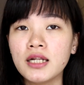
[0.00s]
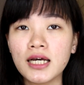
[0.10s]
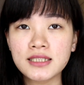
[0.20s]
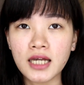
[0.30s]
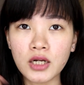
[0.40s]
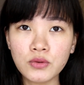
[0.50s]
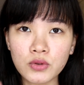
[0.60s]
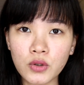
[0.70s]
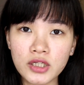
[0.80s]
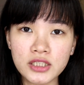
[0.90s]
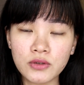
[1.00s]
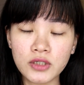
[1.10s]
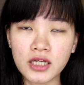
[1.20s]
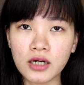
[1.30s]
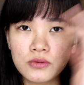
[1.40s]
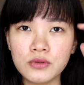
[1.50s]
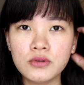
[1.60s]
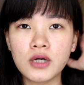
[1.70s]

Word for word: Nah sekarang untuk kondisi kulit aku,